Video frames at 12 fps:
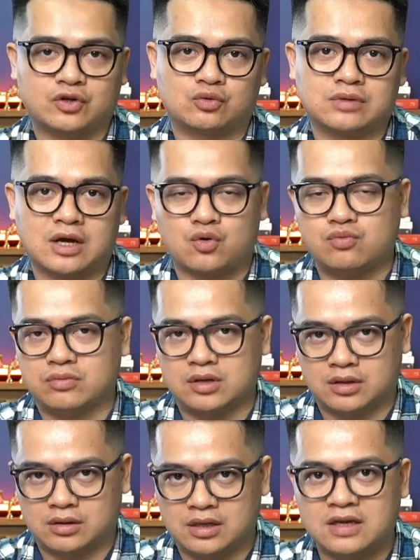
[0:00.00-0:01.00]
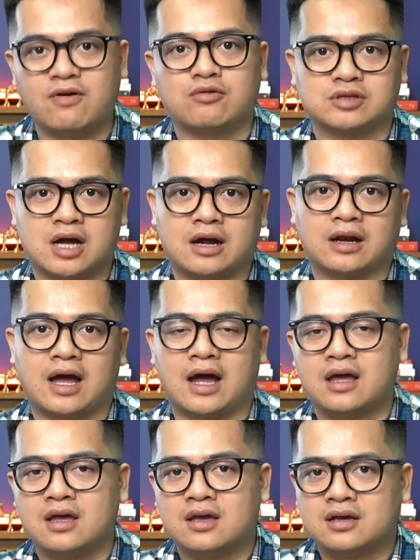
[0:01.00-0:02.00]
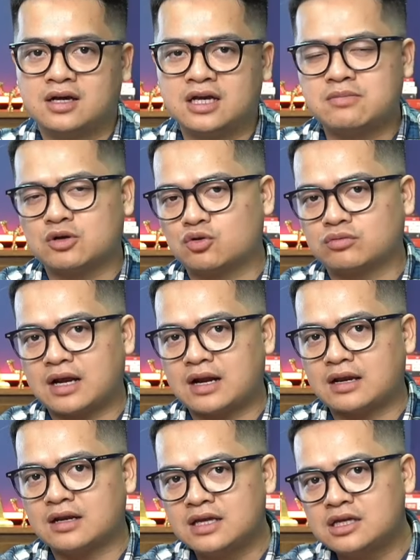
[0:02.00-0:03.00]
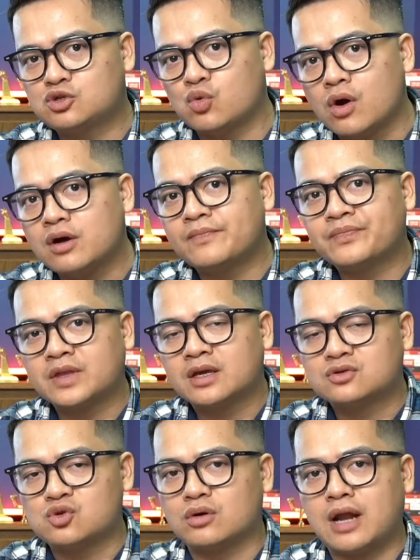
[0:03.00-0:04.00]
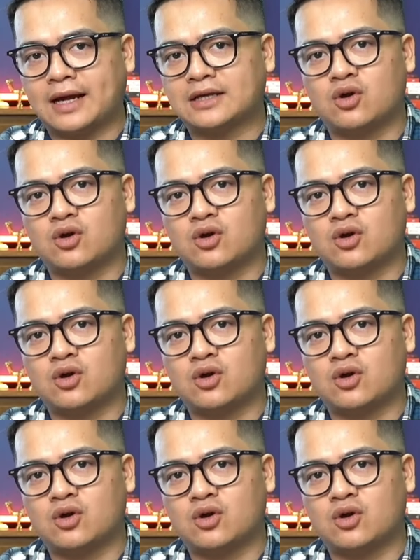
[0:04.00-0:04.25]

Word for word: và chúng ta cùng hy vọng rằng là khi mà chúng ta đã đi xuống đáy